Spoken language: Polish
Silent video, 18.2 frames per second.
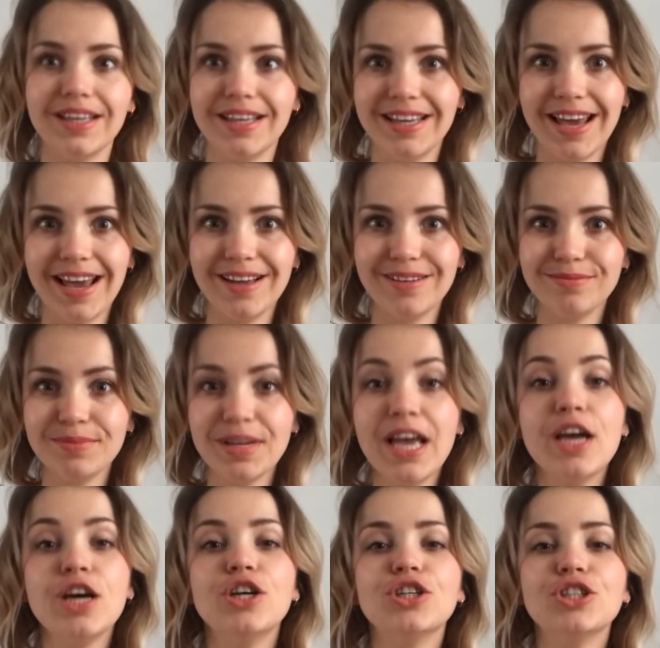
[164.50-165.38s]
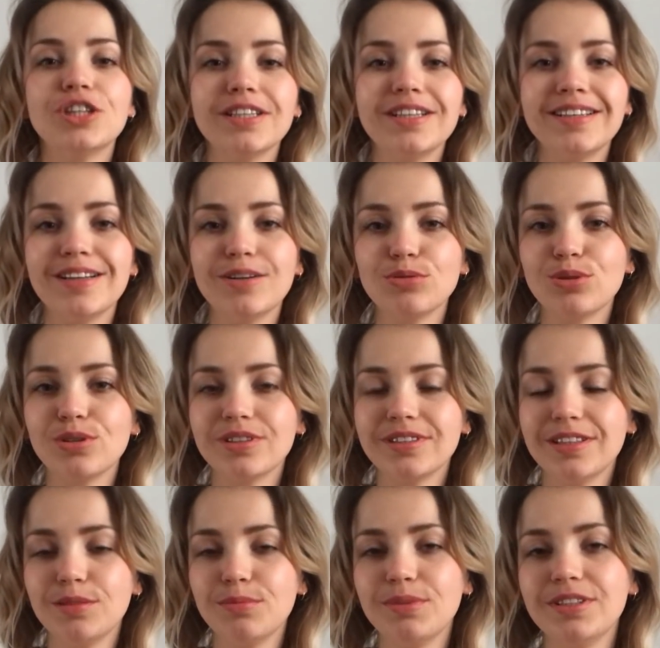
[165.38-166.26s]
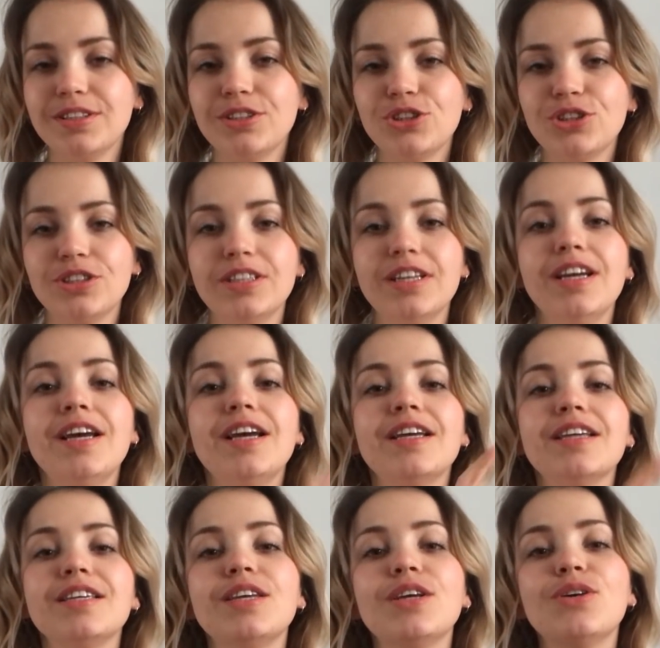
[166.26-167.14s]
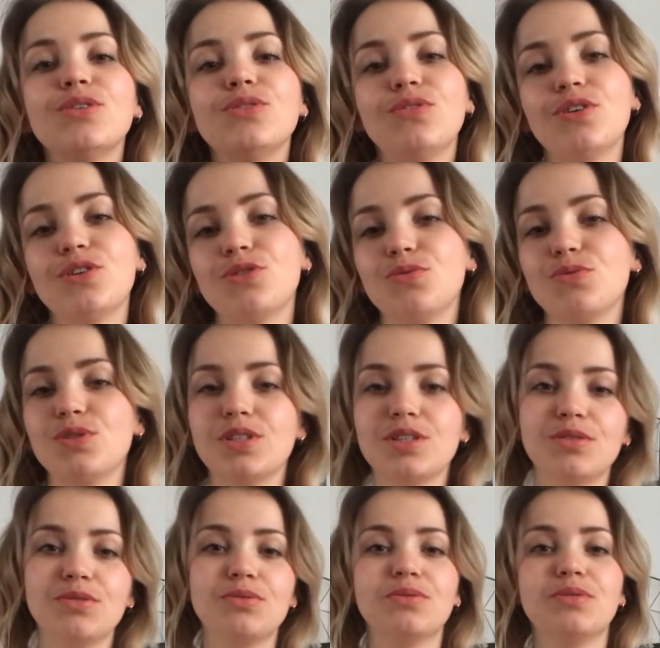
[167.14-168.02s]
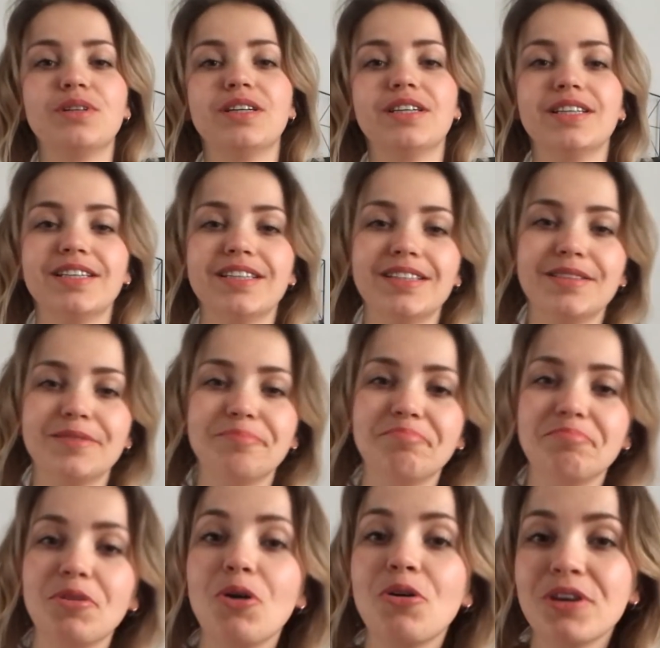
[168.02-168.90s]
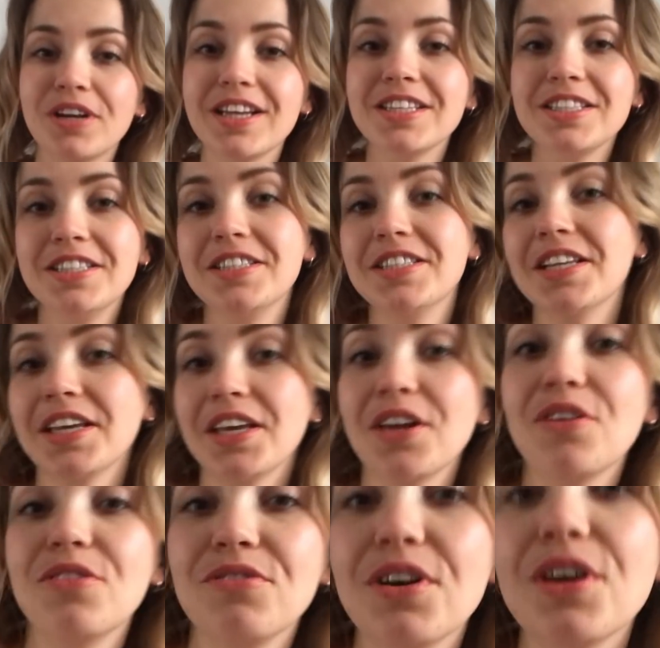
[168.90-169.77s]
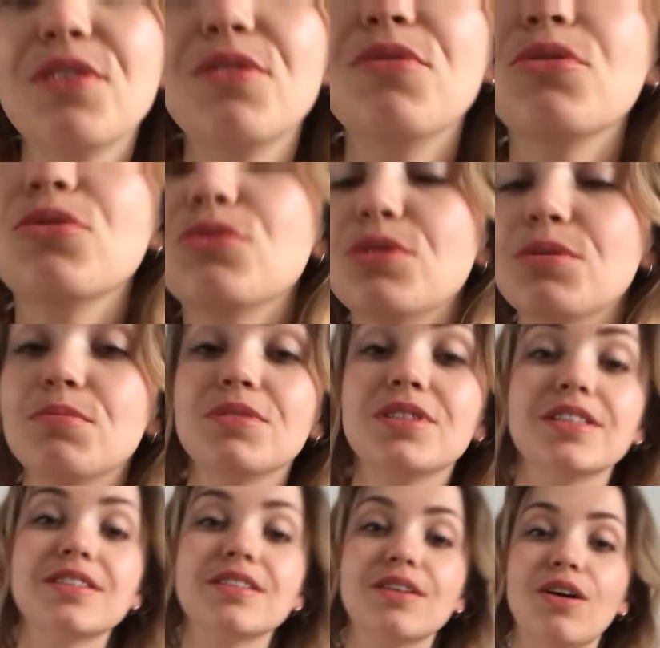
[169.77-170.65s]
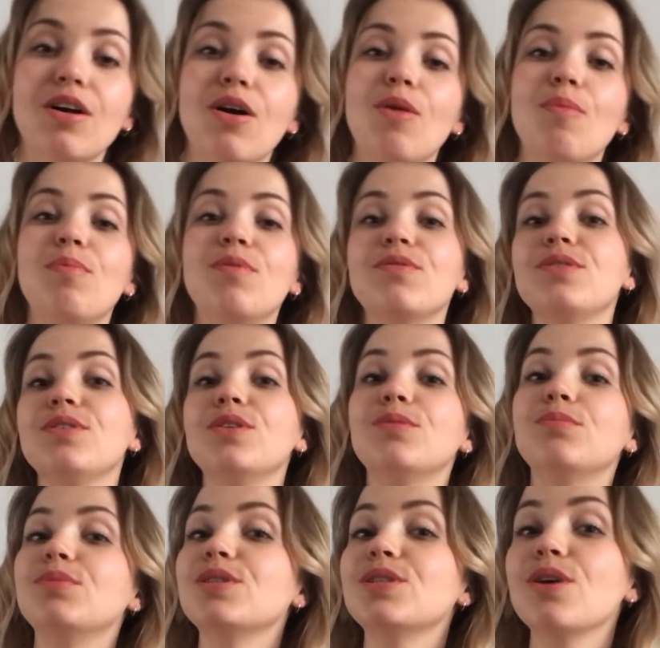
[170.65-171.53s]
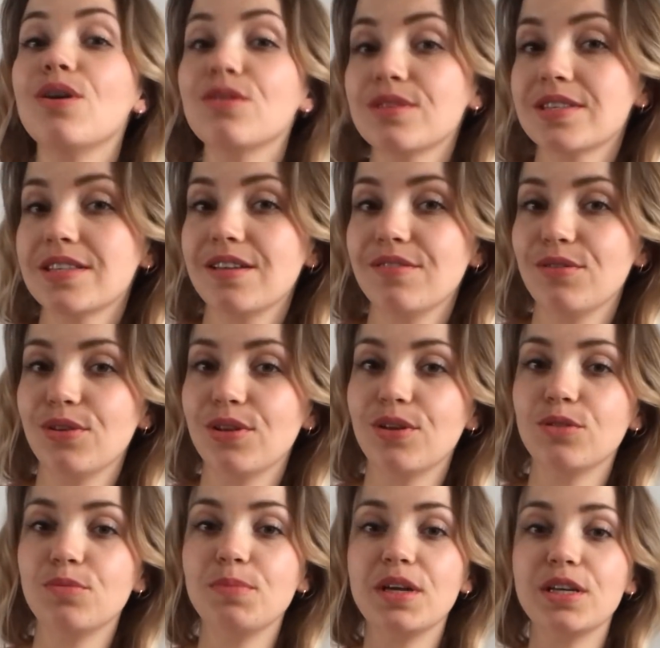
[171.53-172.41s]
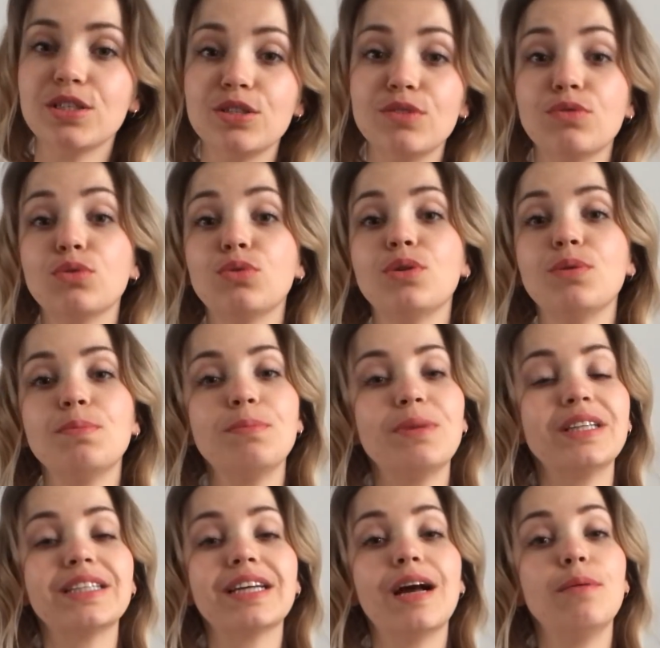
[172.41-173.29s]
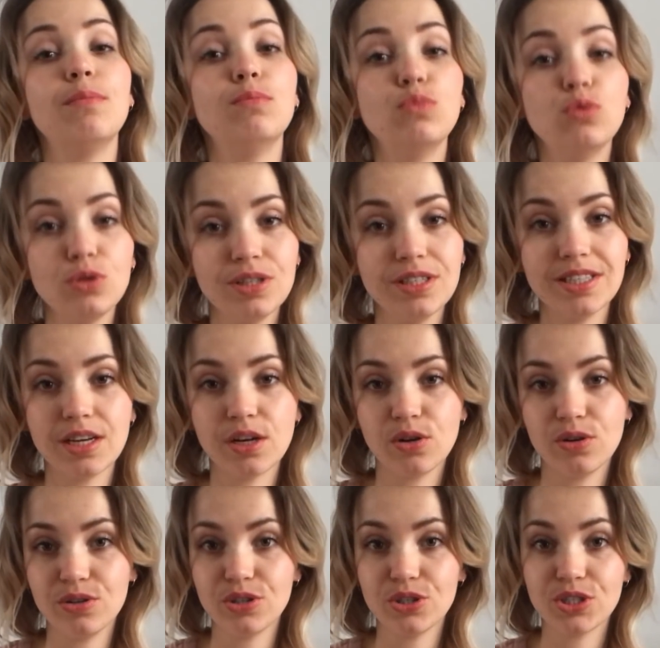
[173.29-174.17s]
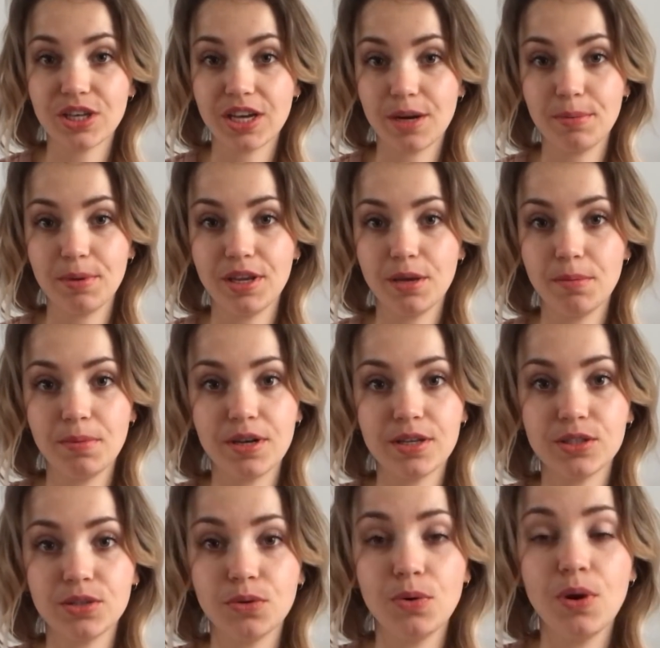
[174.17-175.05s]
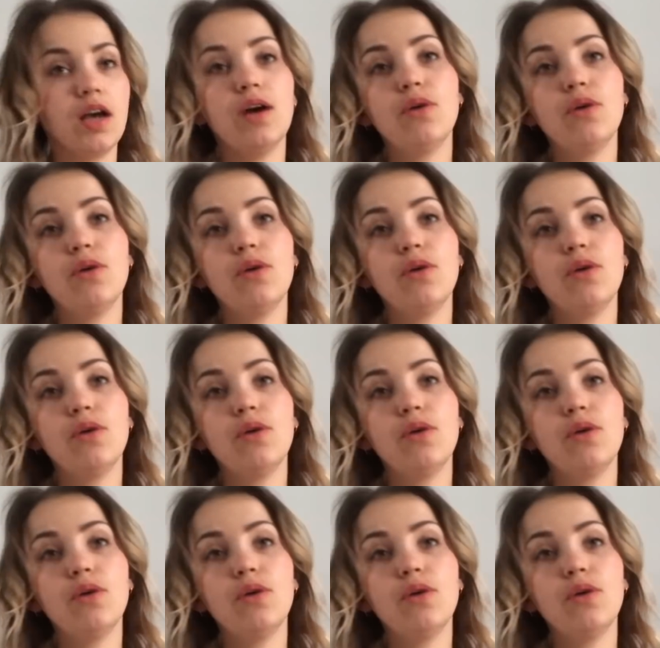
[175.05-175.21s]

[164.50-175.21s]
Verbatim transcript: Nie. Żaden autorytet medyczny nie odważył się e, określić takiego wieku, w którym dziecko powinno być odstawione od piersi, w którym matka musi zakończyć karmienie piersią.